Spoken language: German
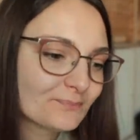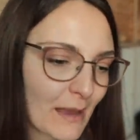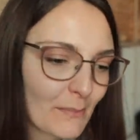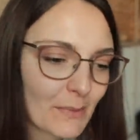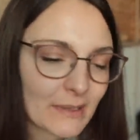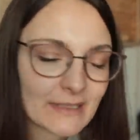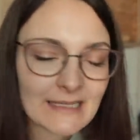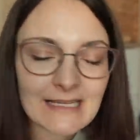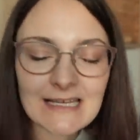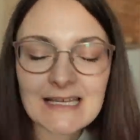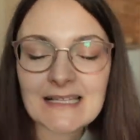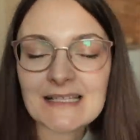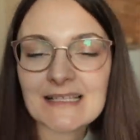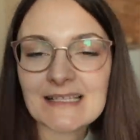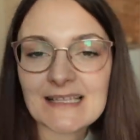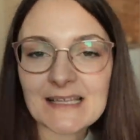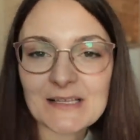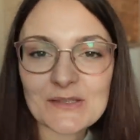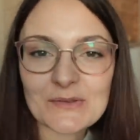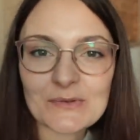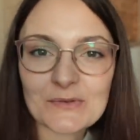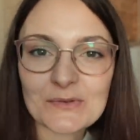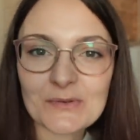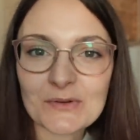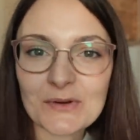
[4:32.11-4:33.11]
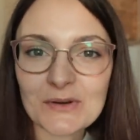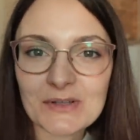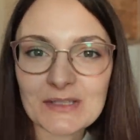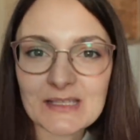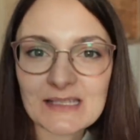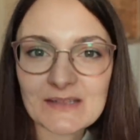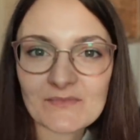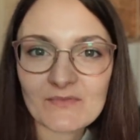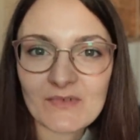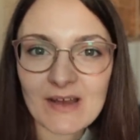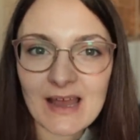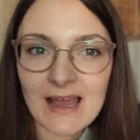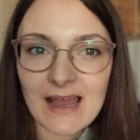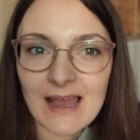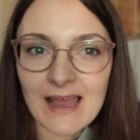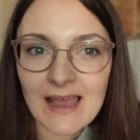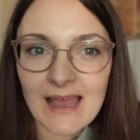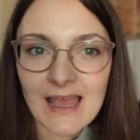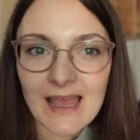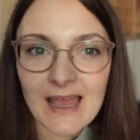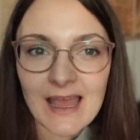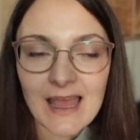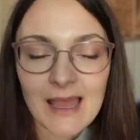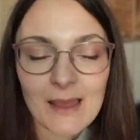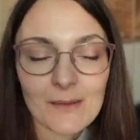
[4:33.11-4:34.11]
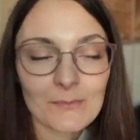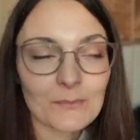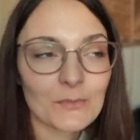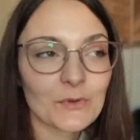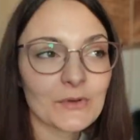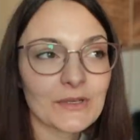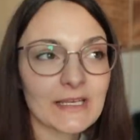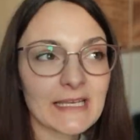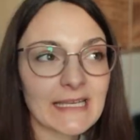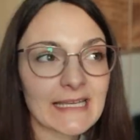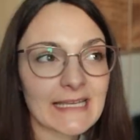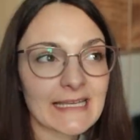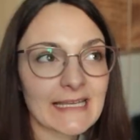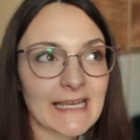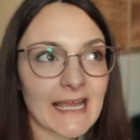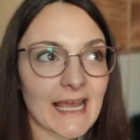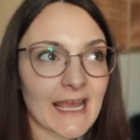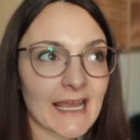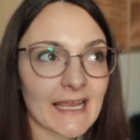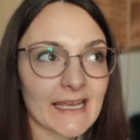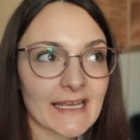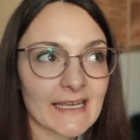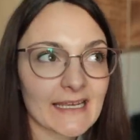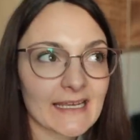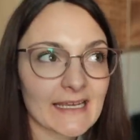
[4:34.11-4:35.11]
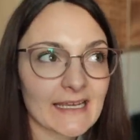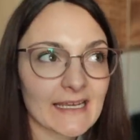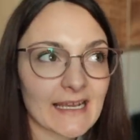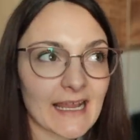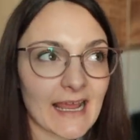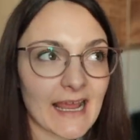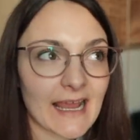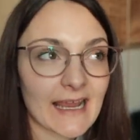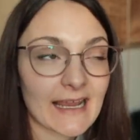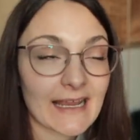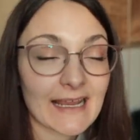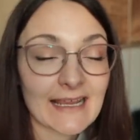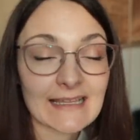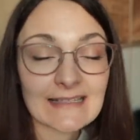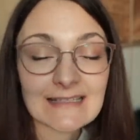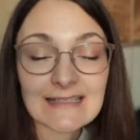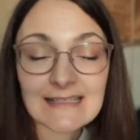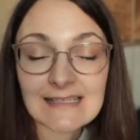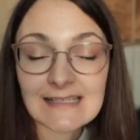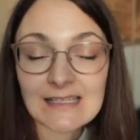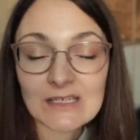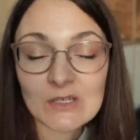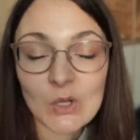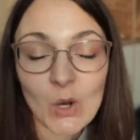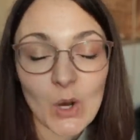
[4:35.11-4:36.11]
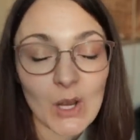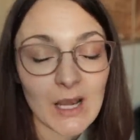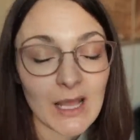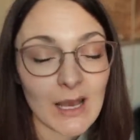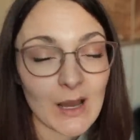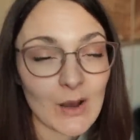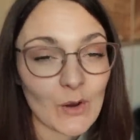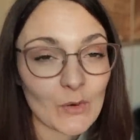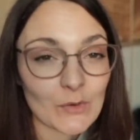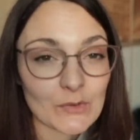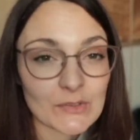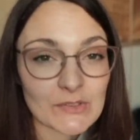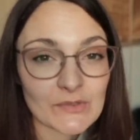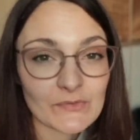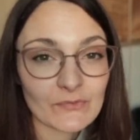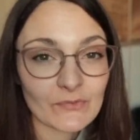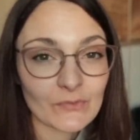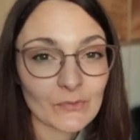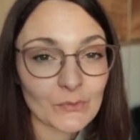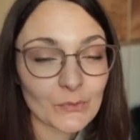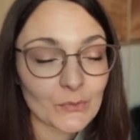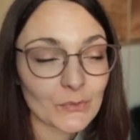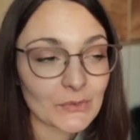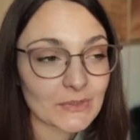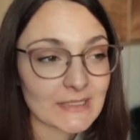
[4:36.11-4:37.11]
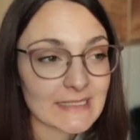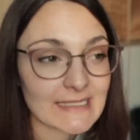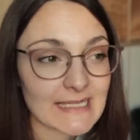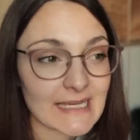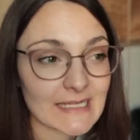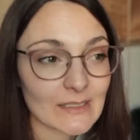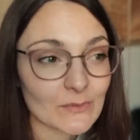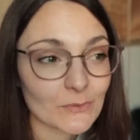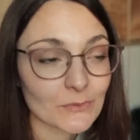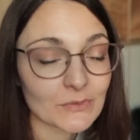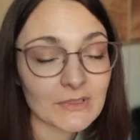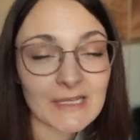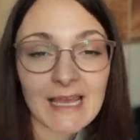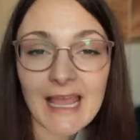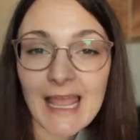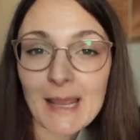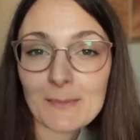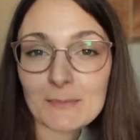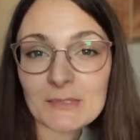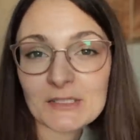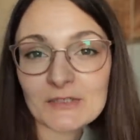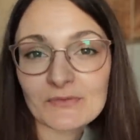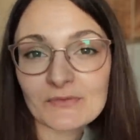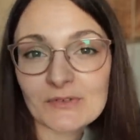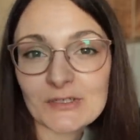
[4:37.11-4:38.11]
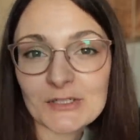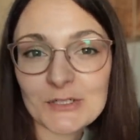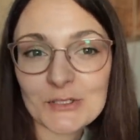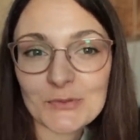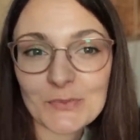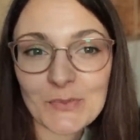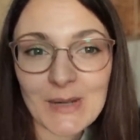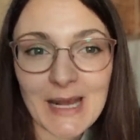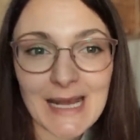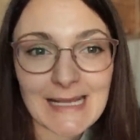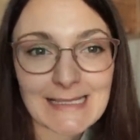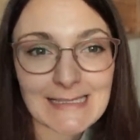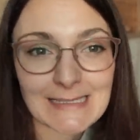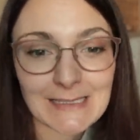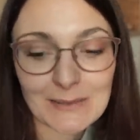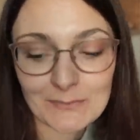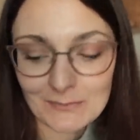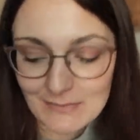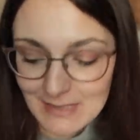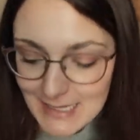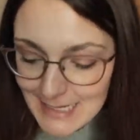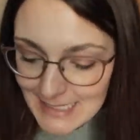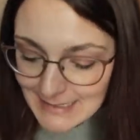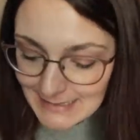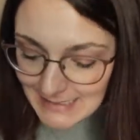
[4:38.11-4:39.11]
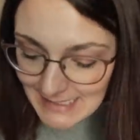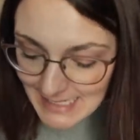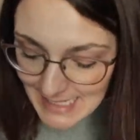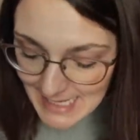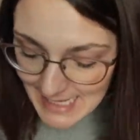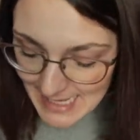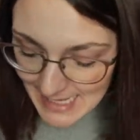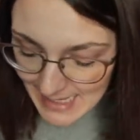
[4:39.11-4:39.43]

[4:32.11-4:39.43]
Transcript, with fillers: Aber nichtsdestotrotz war München ein, ein ganz toller Ausflug. Das hat unheimlich viel Spaß gemacht.